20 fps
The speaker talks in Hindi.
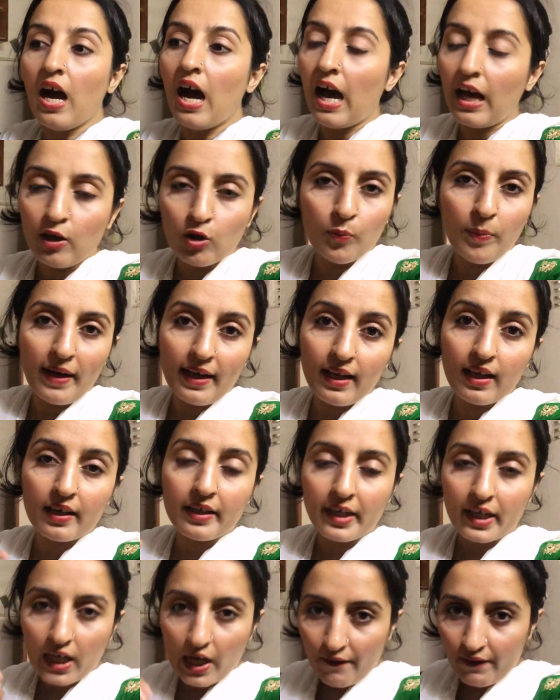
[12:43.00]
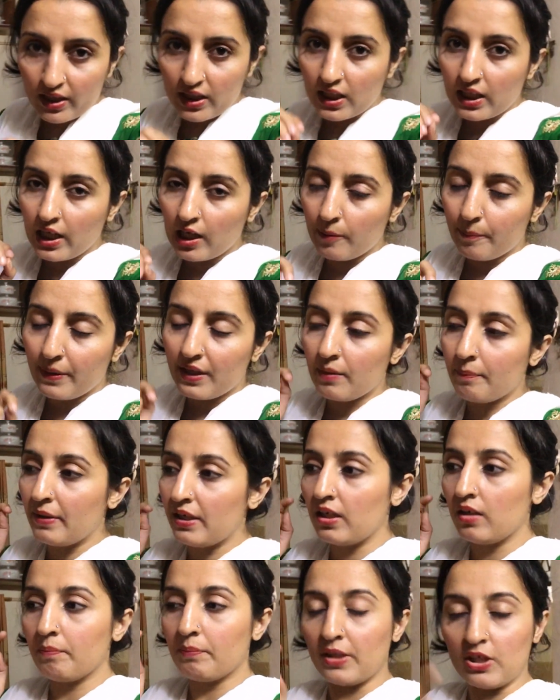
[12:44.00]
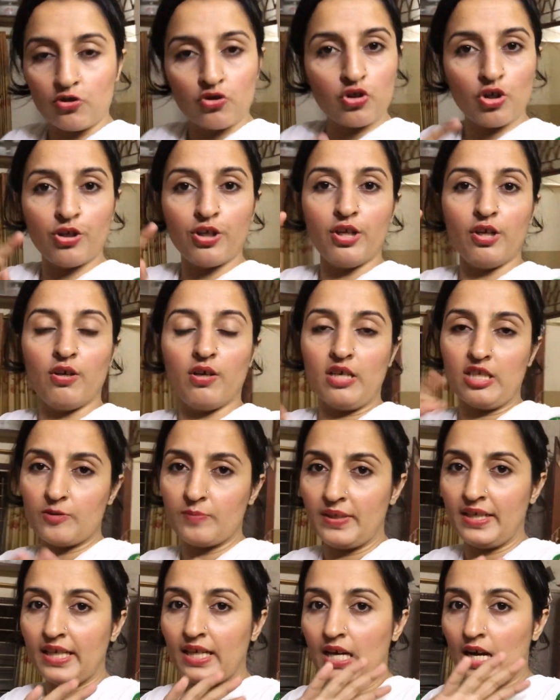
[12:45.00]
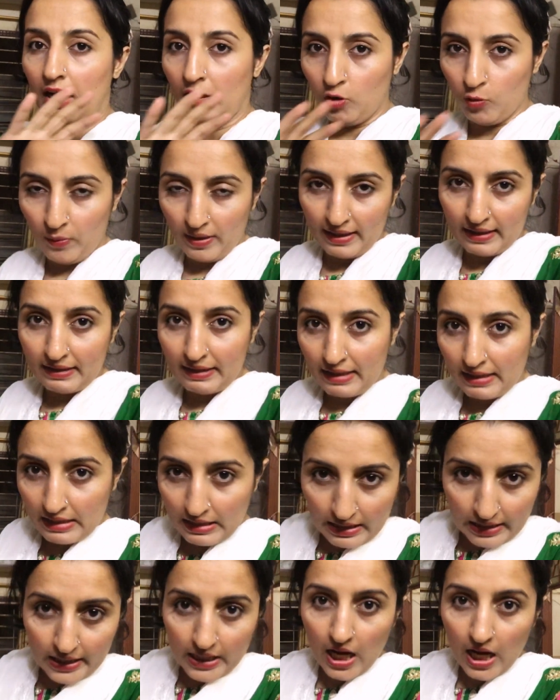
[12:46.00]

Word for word: आलू पालक रखा हुआ था घर पर पर बच्चों ने और हस्बैंड ने कहा आलू पालक नहीं